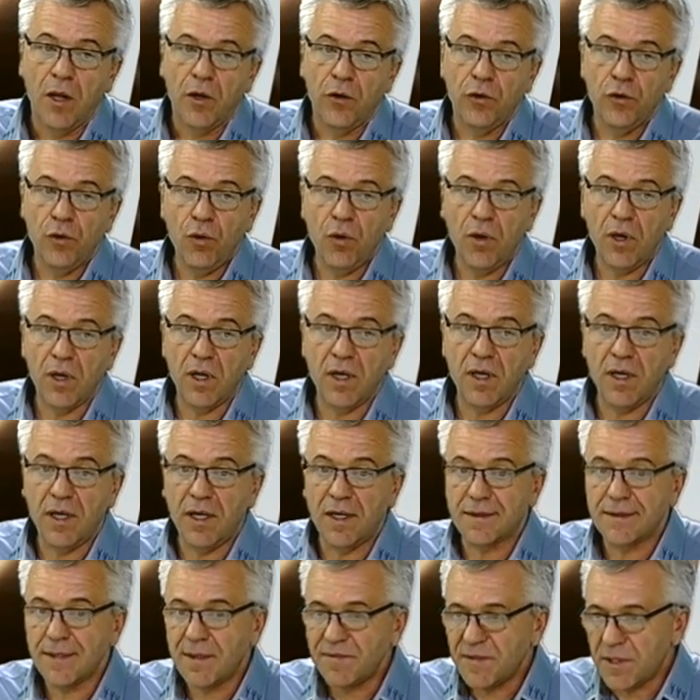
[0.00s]
Но э,
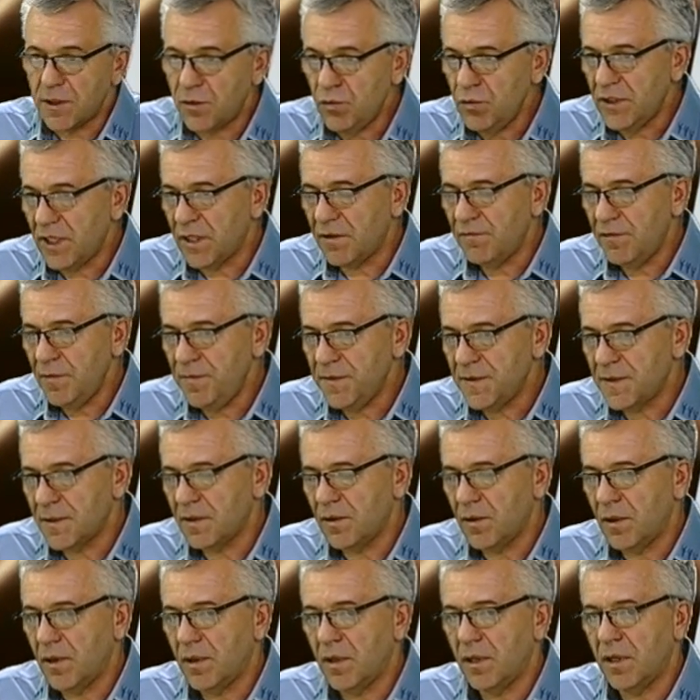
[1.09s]
сам закон так
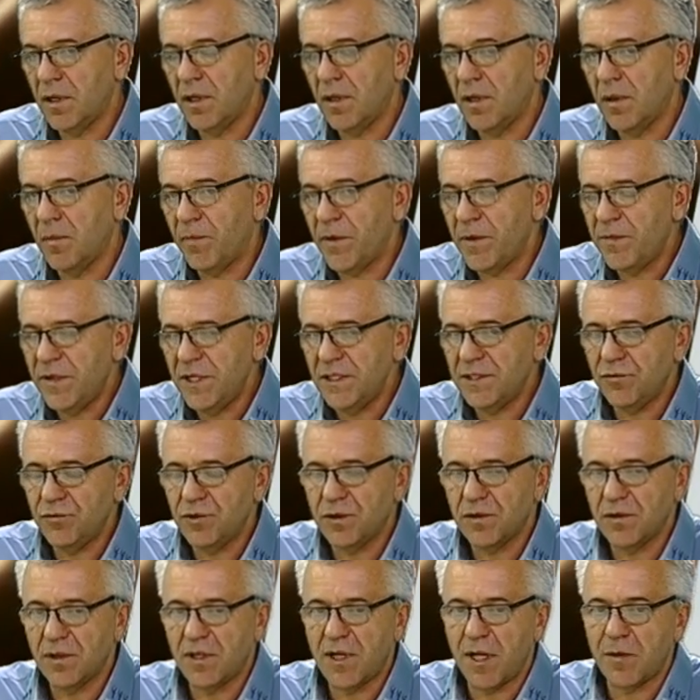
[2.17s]
выписан, э, понимаете,
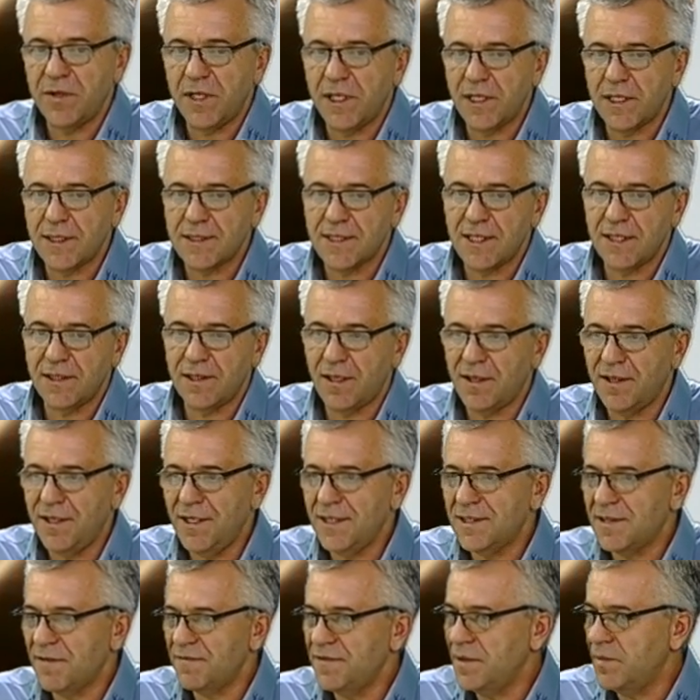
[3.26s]
вот, как мне кажется, это не
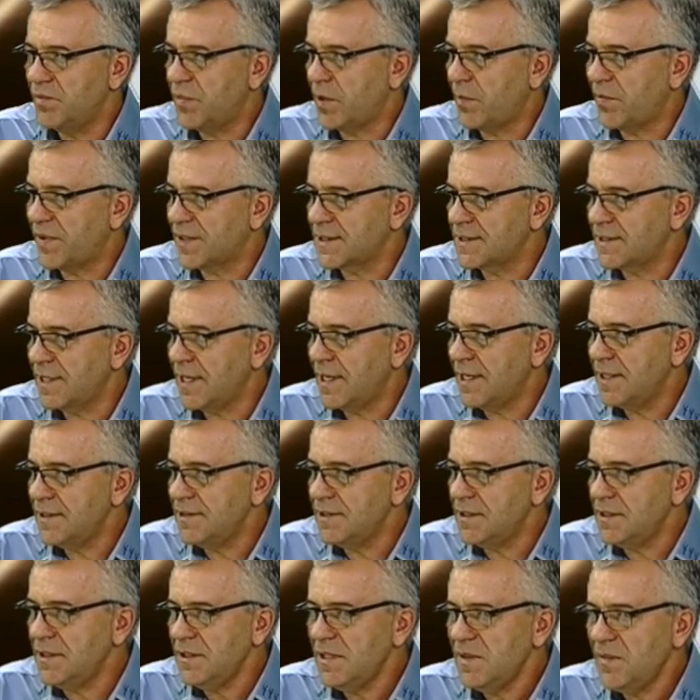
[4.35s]
совсем пропорциональная
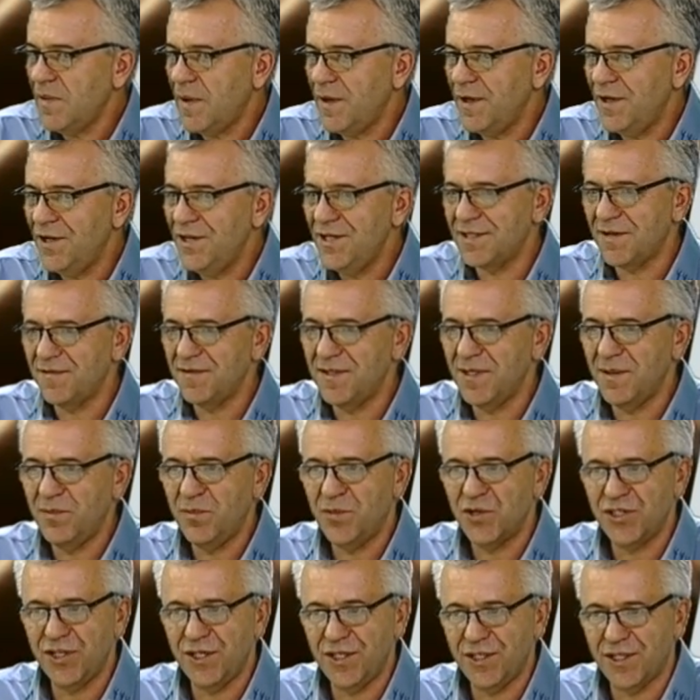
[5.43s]
система и не совсем
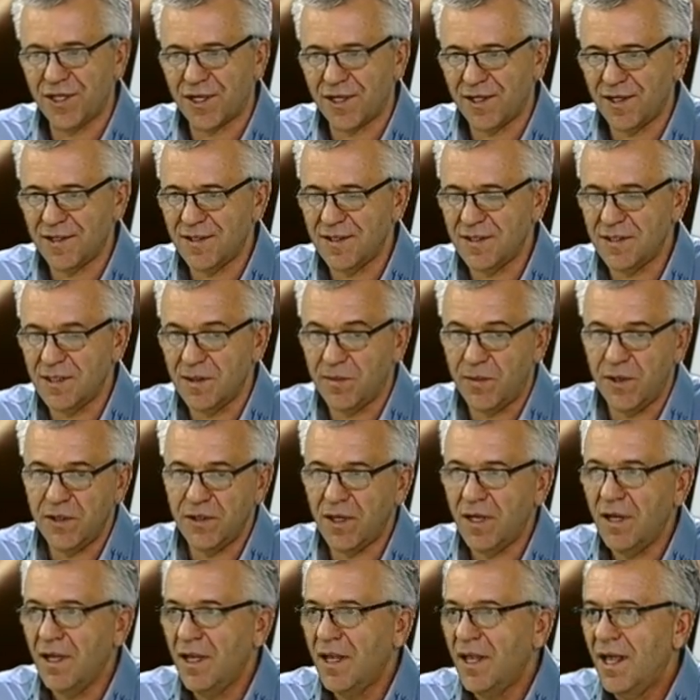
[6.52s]
мажоритарная система. А
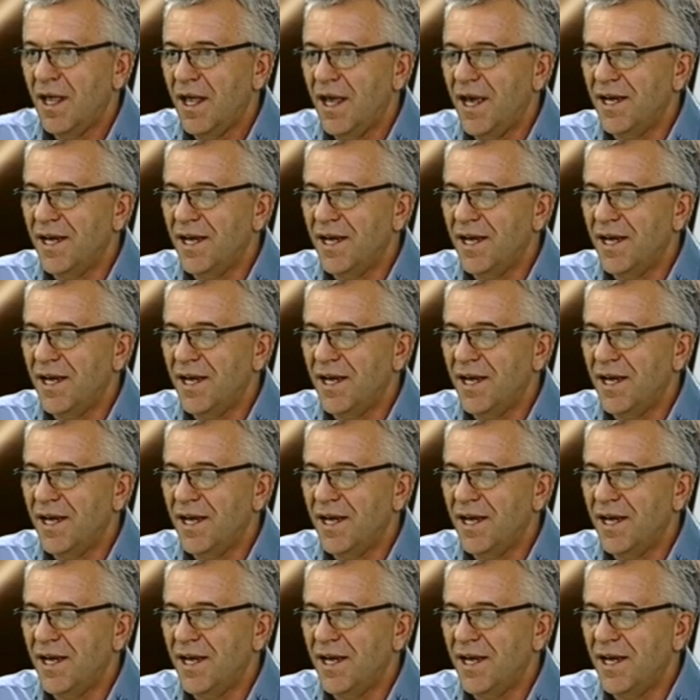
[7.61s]
какая это, же она?